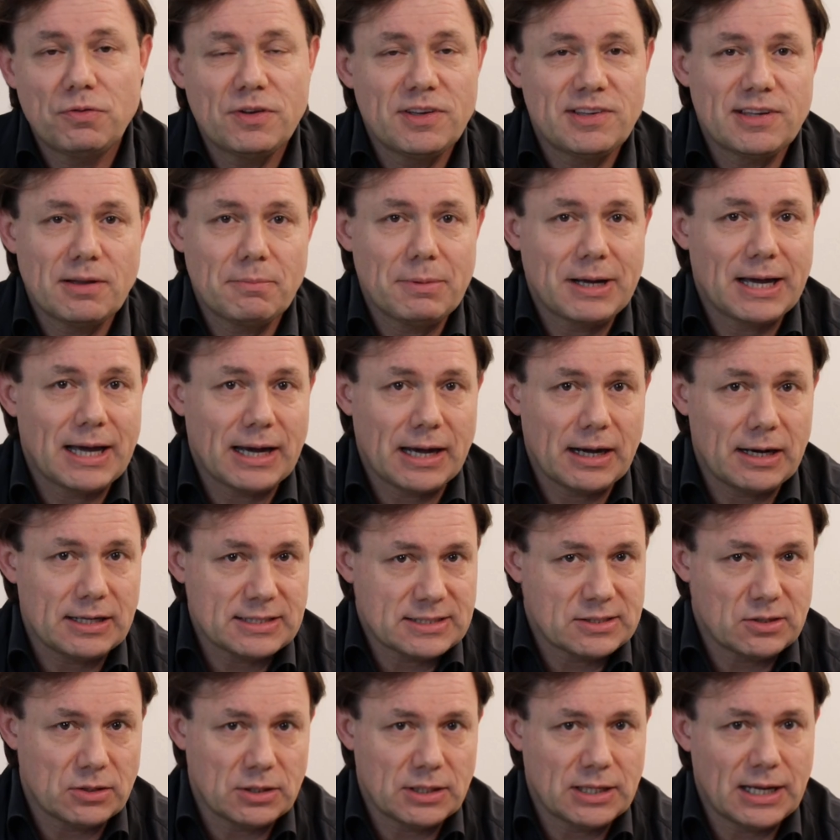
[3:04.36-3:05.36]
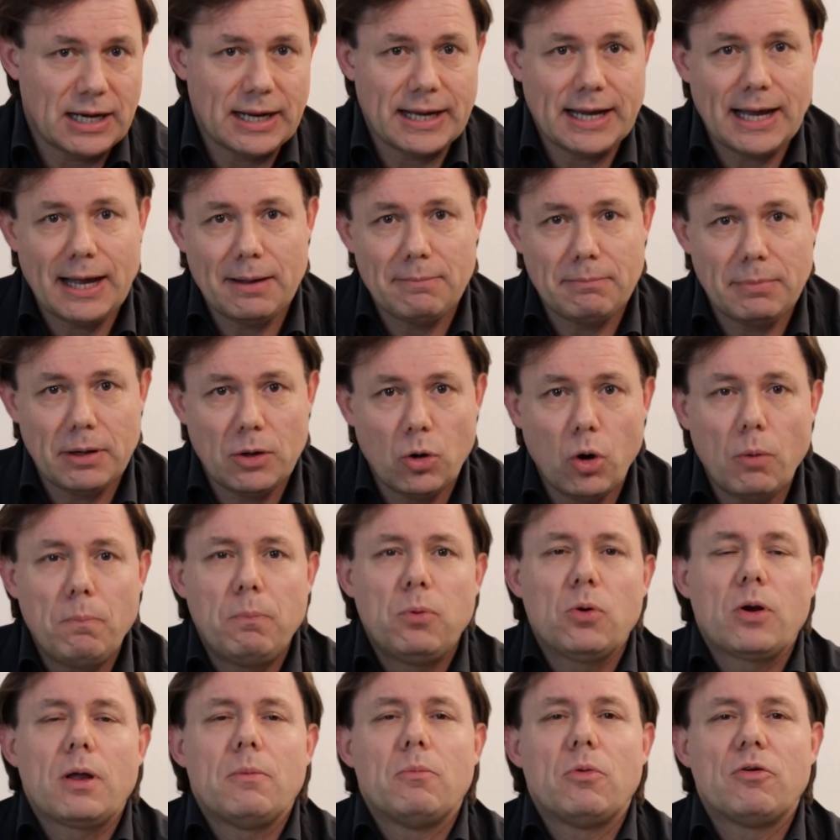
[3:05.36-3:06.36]
fissa magari la zona delle gambe,
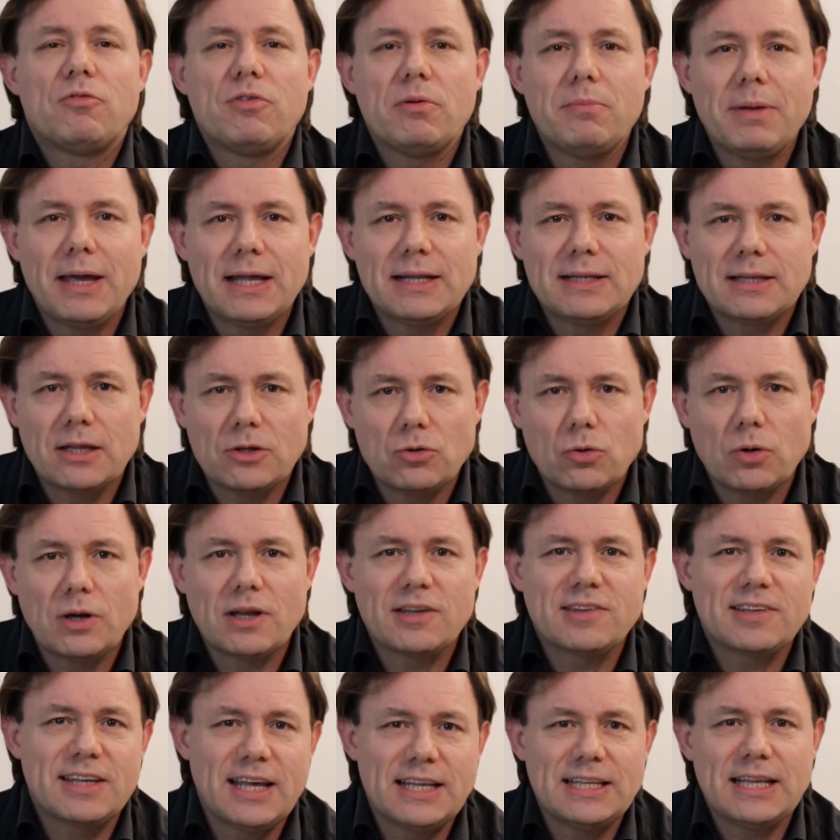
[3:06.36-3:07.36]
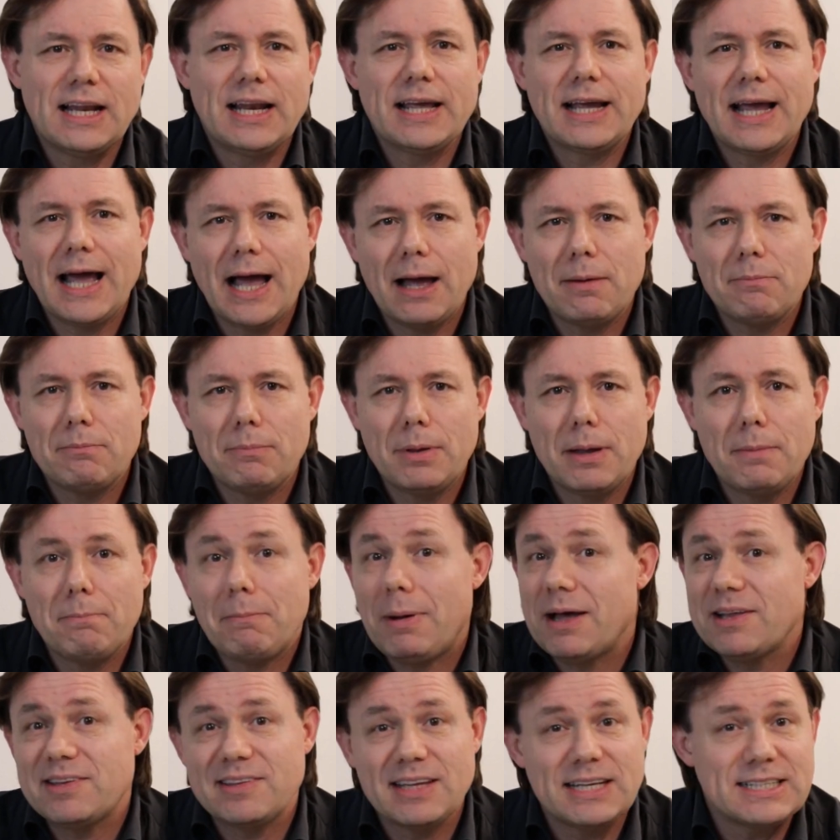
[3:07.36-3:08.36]
oppure movimentano la schiena e le gambe
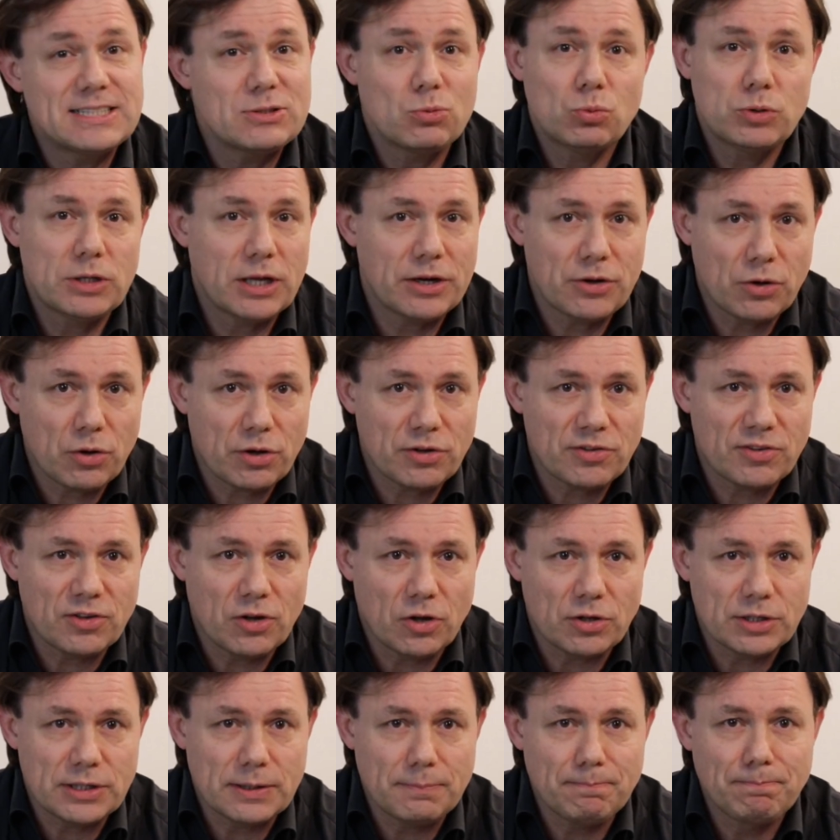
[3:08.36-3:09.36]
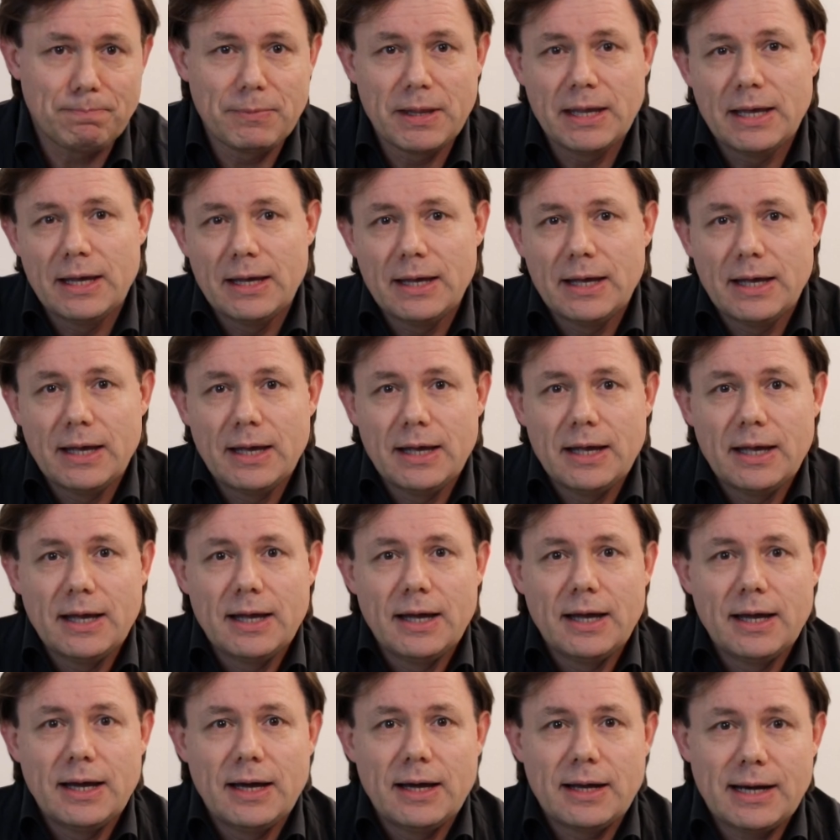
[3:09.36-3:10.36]
ma senza ulteriori snodi.
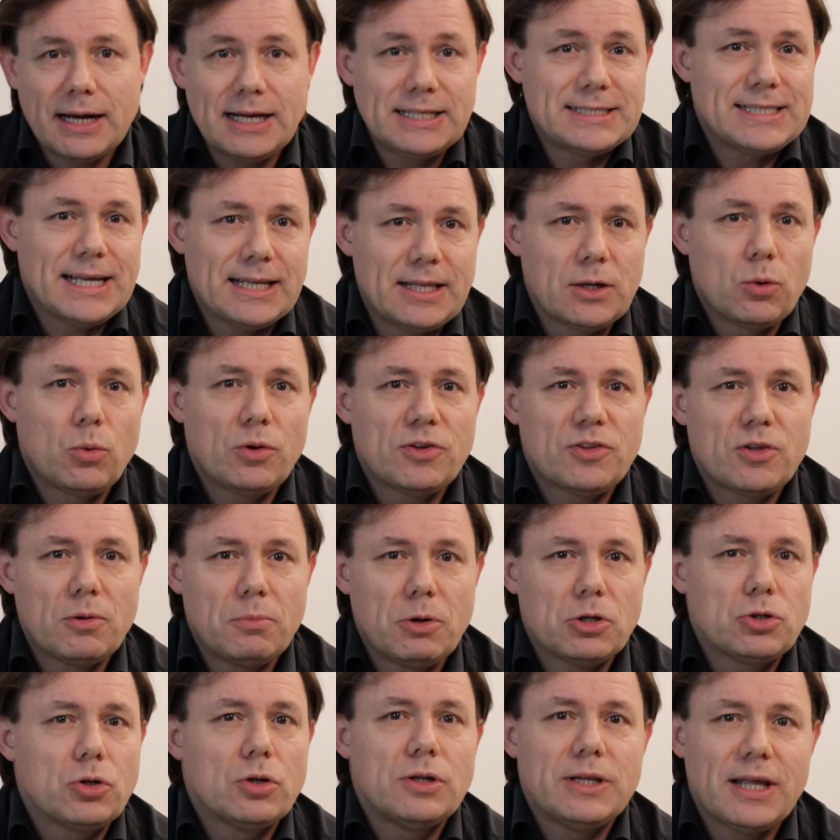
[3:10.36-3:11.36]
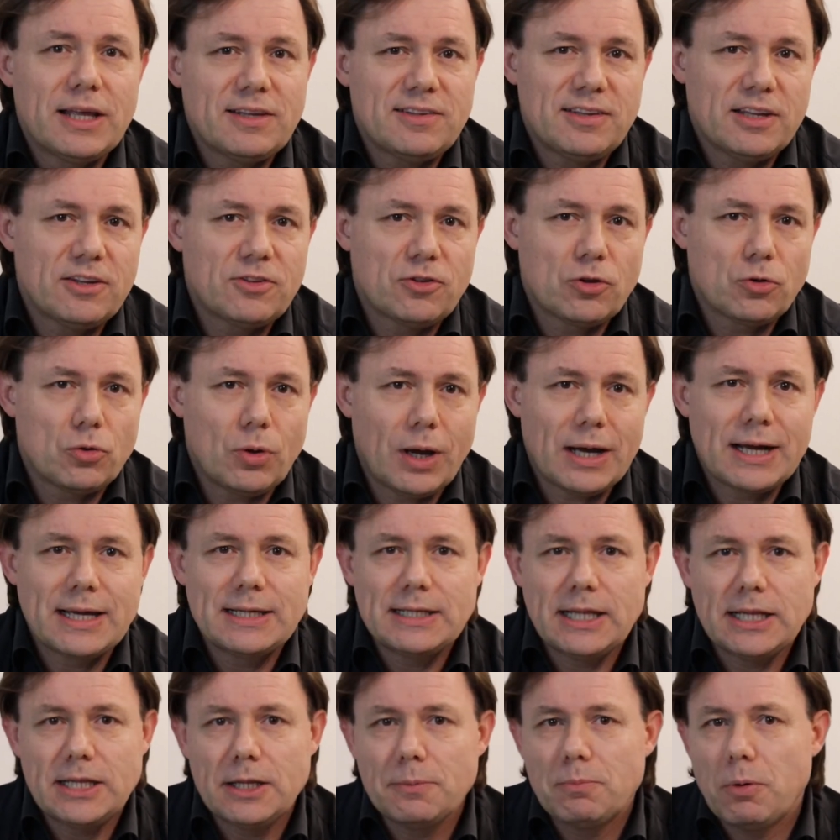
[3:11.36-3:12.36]
Realizzate in questo modo ne esistono
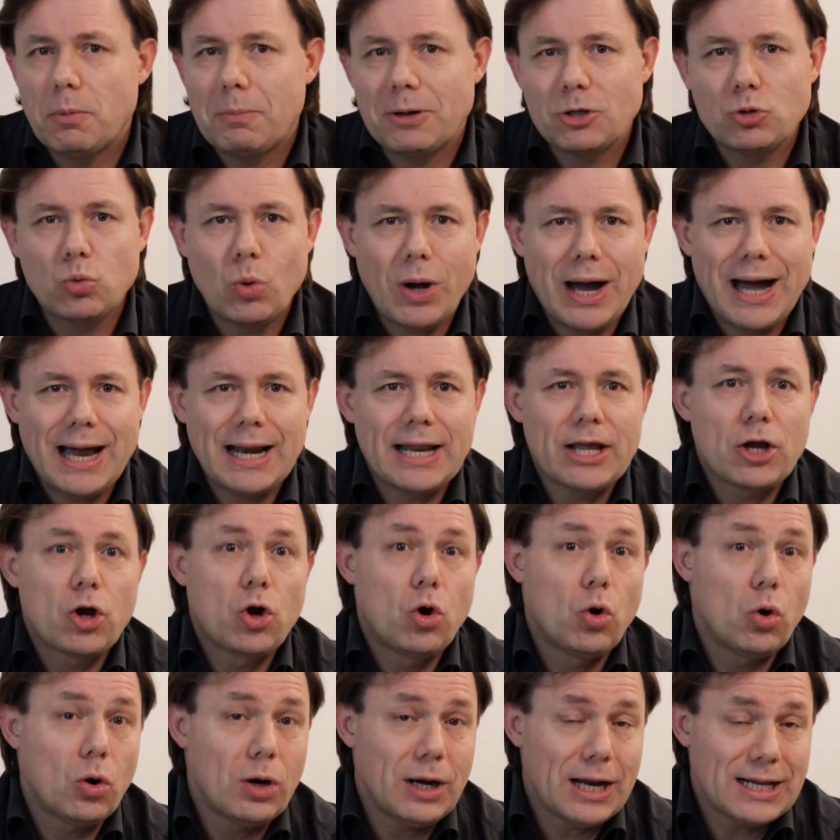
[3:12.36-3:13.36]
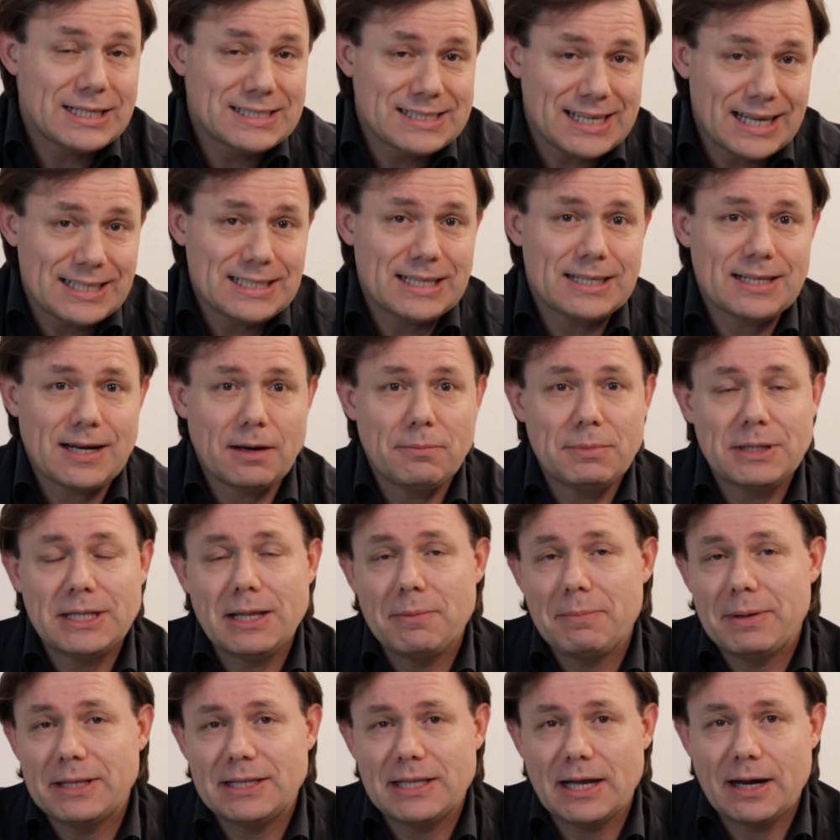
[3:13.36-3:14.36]
anche di tipo manuale con l'alzata
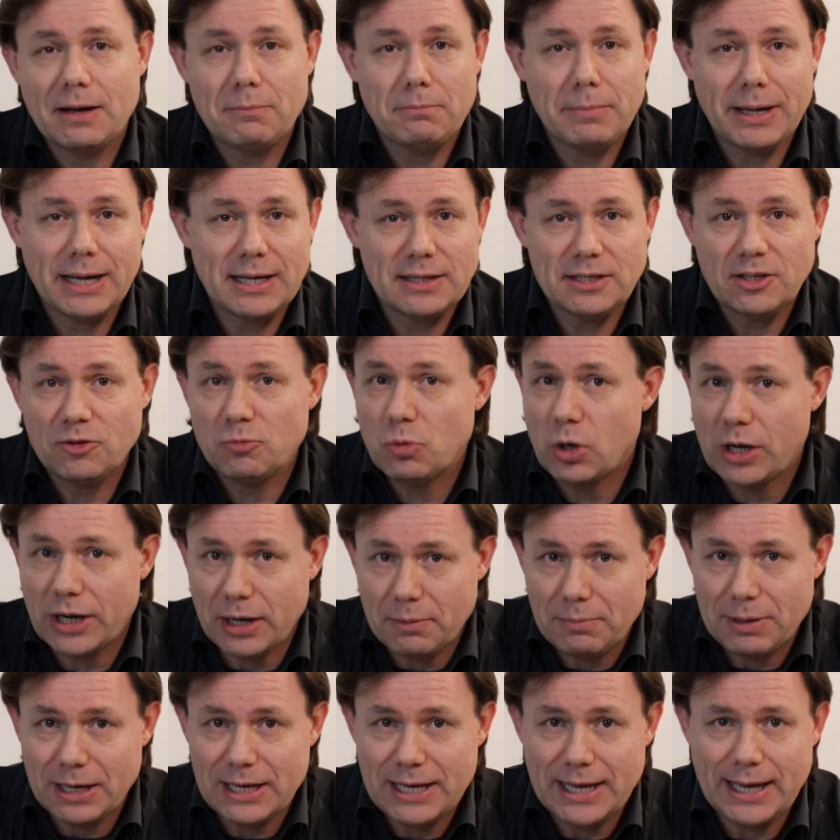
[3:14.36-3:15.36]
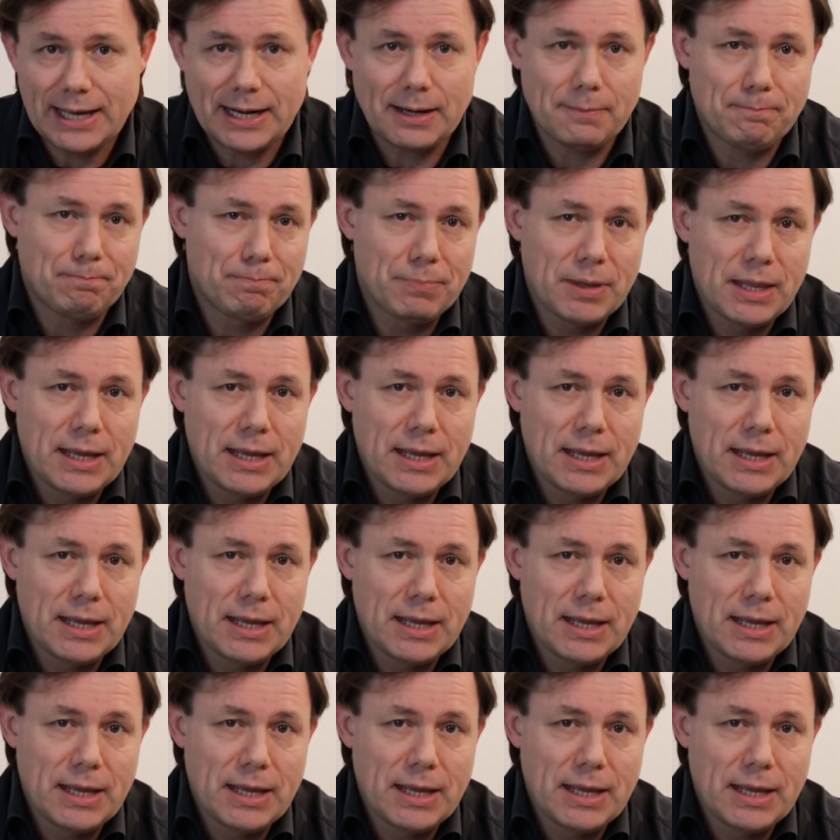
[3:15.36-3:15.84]
tramite meccanismo a cremagliera.